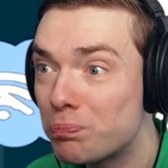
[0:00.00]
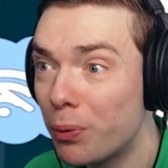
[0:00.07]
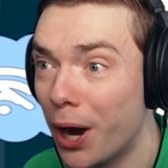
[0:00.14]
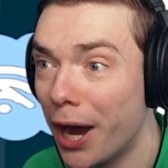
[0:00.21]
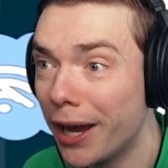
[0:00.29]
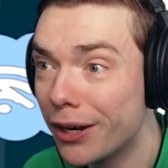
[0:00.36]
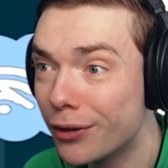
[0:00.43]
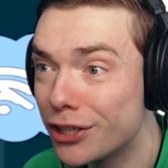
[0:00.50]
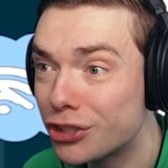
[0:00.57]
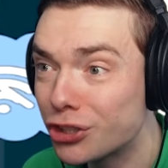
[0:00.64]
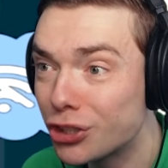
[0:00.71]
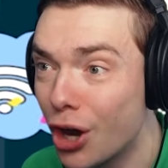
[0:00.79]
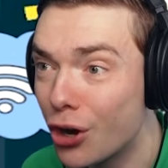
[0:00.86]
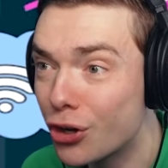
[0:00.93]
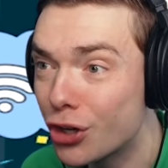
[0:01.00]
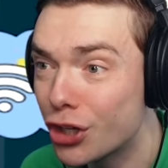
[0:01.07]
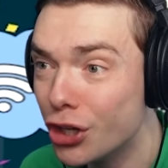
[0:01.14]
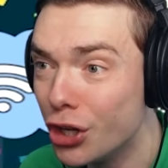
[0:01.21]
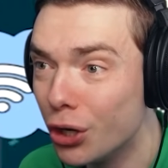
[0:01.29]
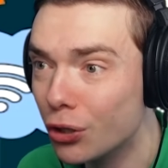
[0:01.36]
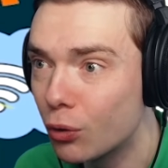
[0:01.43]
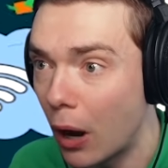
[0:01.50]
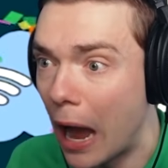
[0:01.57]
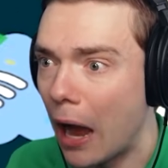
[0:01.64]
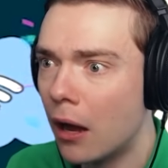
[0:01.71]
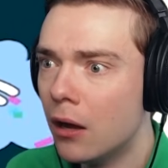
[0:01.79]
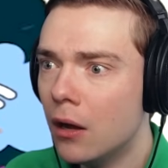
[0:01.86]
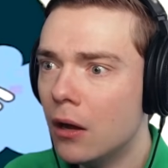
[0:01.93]
araña muy tierna.
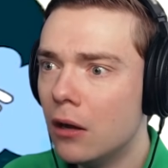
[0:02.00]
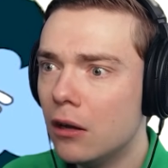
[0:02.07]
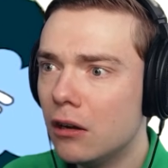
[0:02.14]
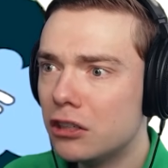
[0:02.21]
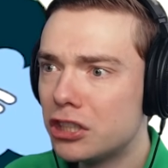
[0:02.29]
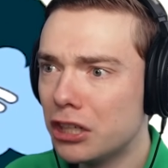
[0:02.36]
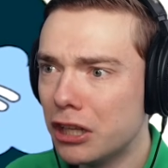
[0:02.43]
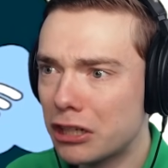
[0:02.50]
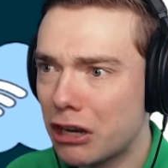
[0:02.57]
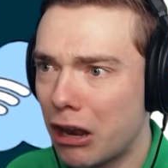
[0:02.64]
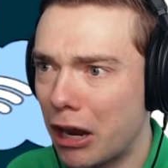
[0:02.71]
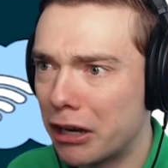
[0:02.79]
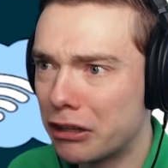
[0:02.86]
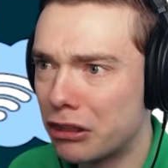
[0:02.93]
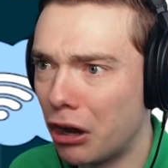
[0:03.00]
¡Wow! No le gustan las